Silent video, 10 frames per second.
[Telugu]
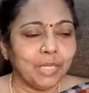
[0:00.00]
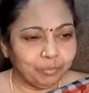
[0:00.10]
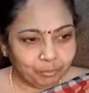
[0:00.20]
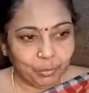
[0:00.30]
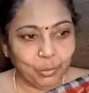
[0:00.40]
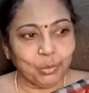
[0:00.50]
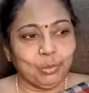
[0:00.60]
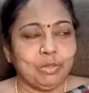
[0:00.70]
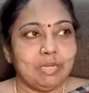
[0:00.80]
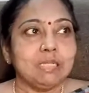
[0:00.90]
ఇప్పుడు
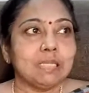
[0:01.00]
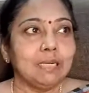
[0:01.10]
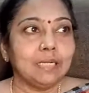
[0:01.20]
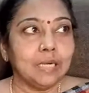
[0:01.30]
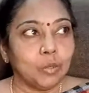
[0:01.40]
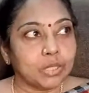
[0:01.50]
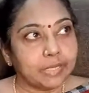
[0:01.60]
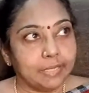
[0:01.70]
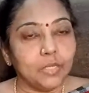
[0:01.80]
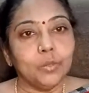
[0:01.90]
రీసెంట్ గా ఒక
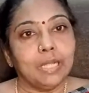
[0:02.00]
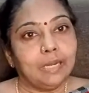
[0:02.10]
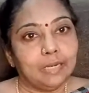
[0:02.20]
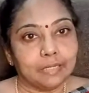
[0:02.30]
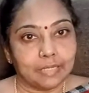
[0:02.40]
రెండు నెలల